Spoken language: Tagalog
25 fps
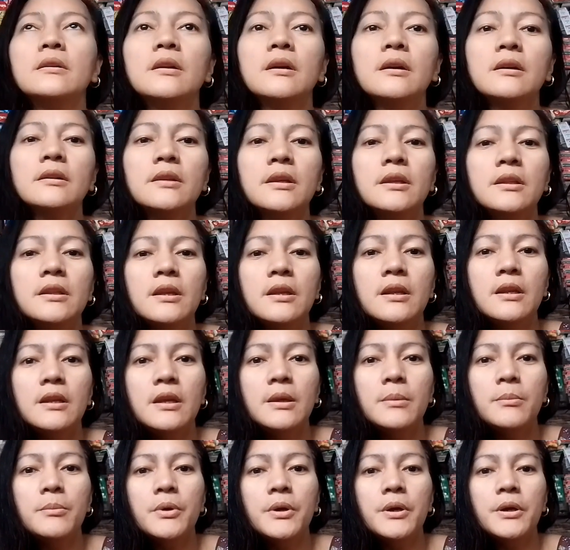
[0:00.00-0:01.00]

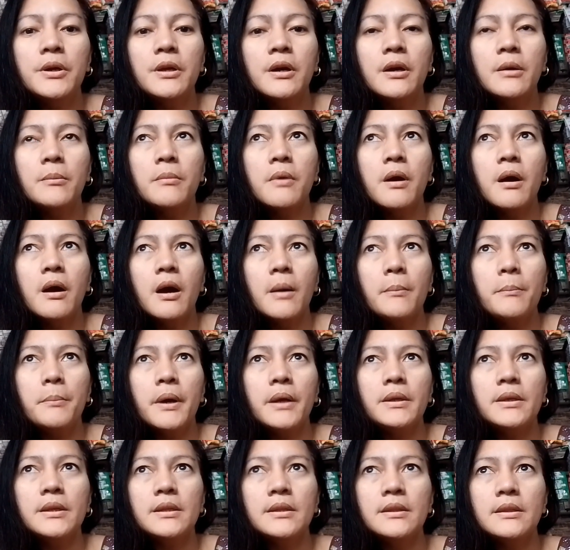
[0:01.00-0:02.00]
nagde-deliver ng mga
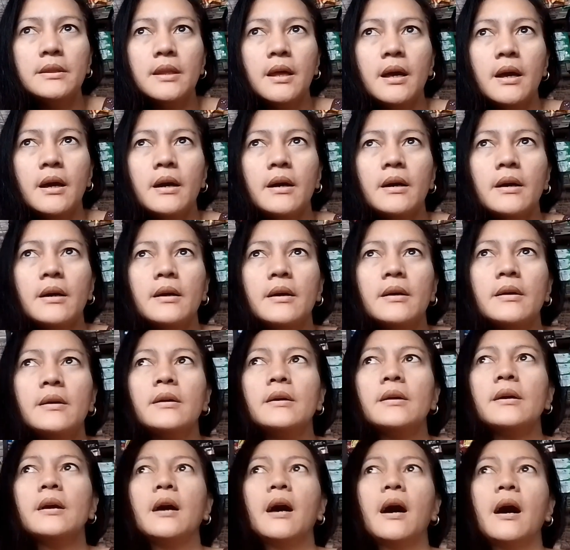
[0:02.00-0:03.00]
paninda.
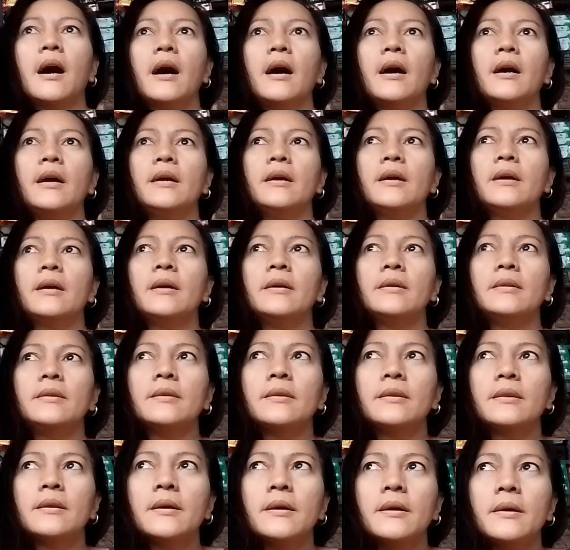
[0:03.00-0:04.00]
Ayan.
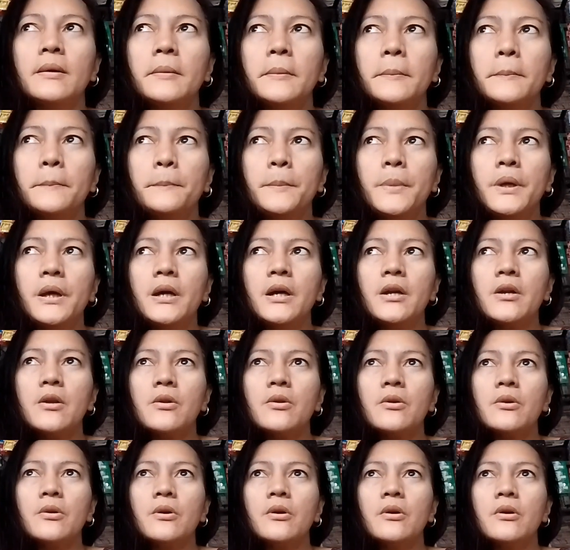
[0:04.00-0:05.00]

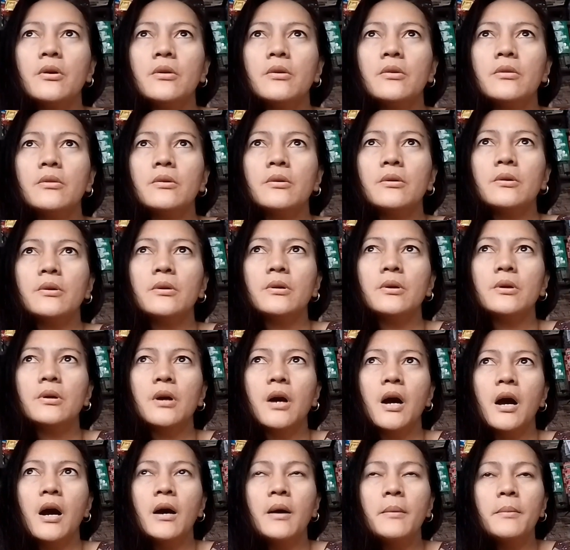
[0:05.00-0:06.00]
Pero,
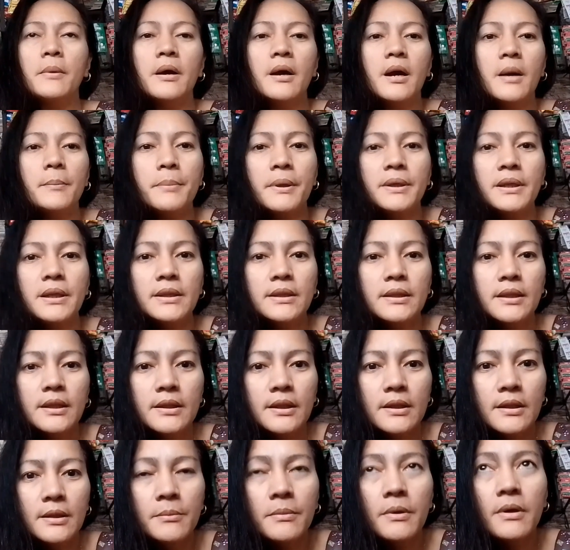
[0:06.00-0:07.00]
ang mga paninda
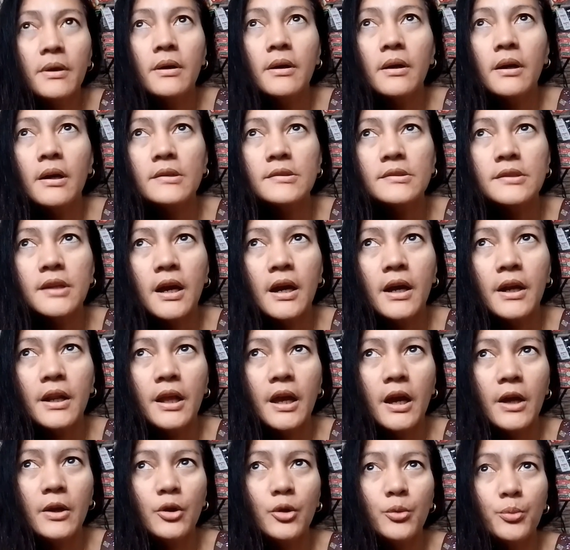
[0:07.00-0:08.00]
nila mga
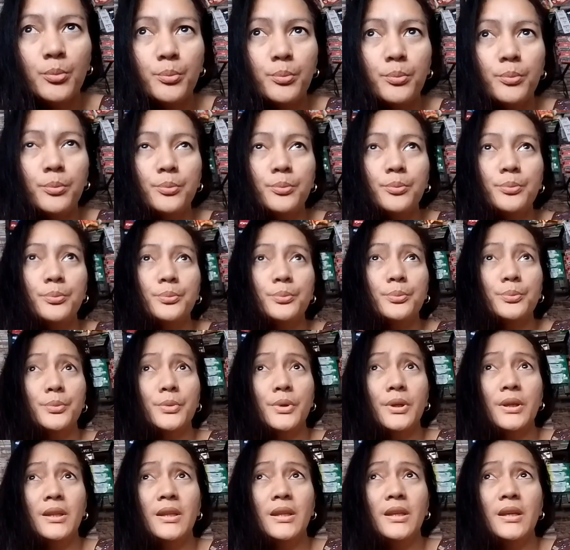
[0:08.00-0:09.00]
kasari, ano,
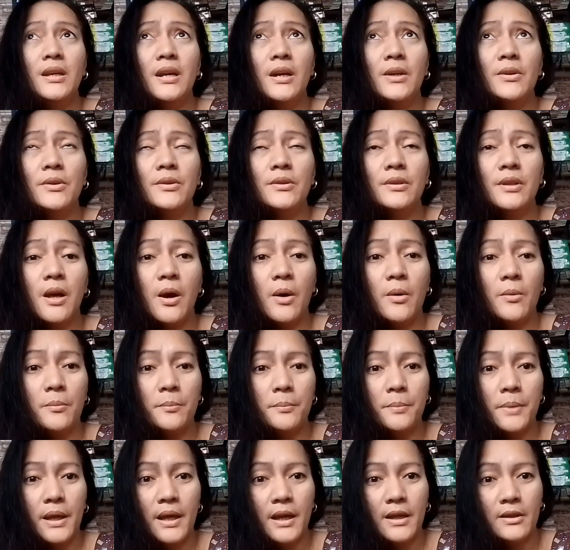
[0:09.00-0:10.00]
hindi ganun
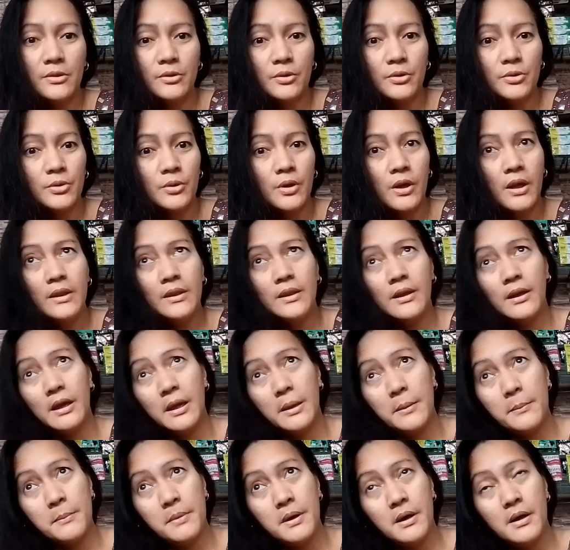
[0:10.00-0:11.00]
kakumpleto tulad ng
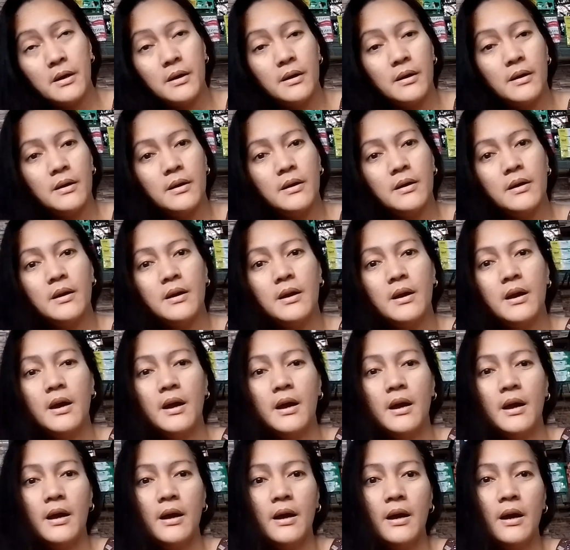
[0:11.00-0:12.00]
ibang
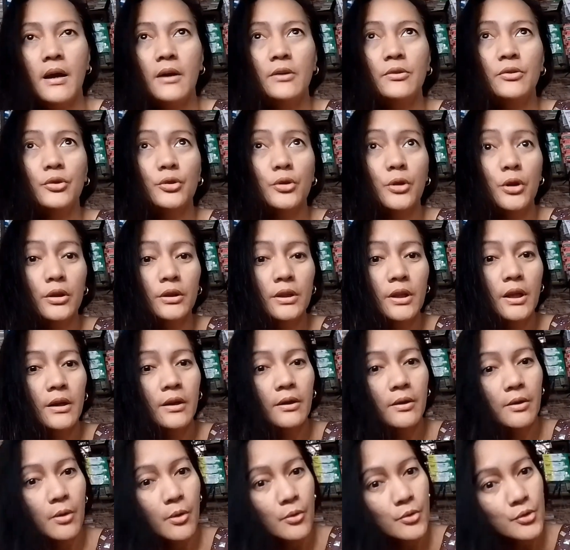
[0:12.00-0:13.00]
yung tulog ng
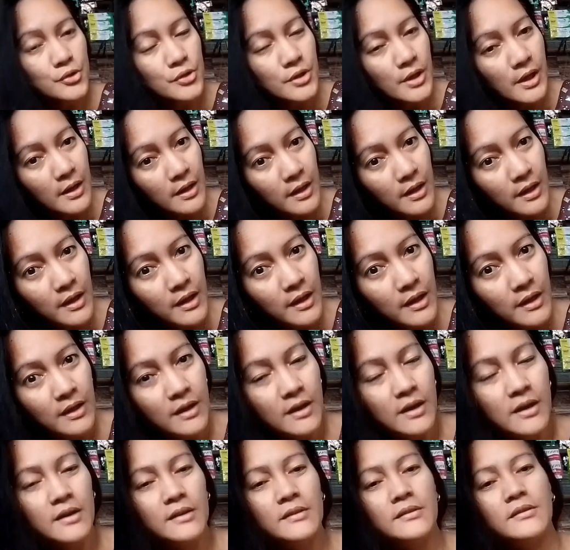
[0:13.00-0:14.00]
grocery,
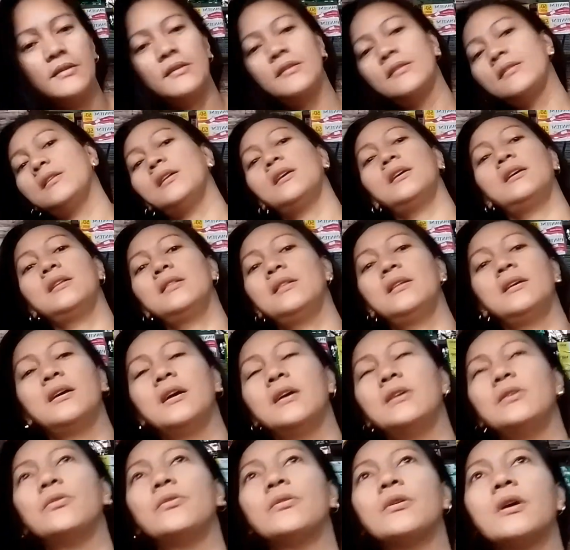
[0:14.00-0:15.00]
yan. Hindi, hindi
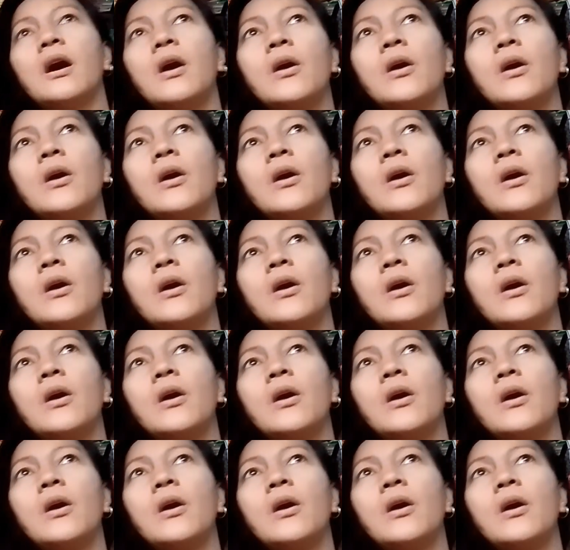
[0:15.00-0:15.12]
ganun